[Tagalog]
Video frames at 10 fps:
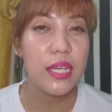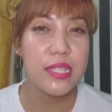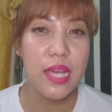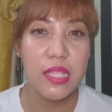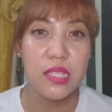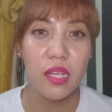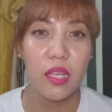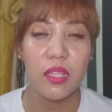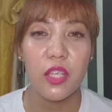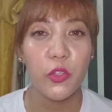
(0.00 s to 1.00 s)
ng
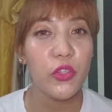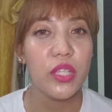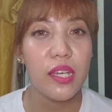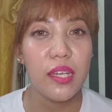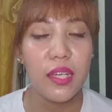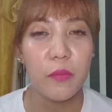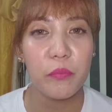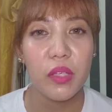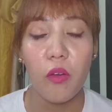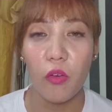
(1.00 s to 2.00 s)
sunscreen, ito yung nagiging
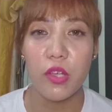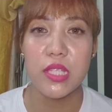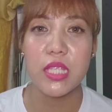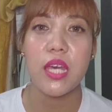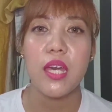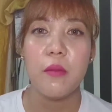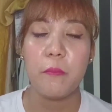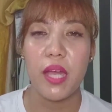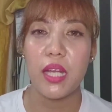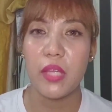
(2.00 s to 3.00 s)
cause
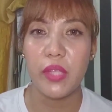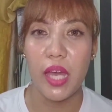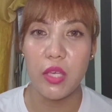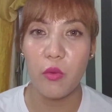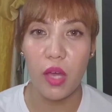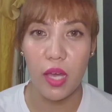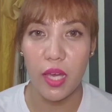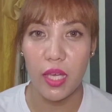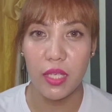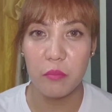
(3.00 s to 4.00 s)
para tayo
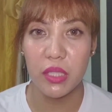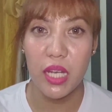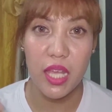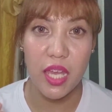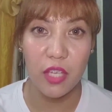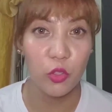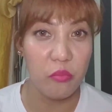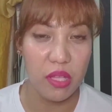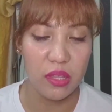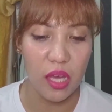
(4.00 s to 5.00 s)
ay madaling
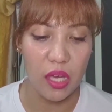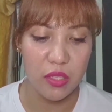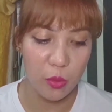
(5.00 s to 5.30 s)
tumanda.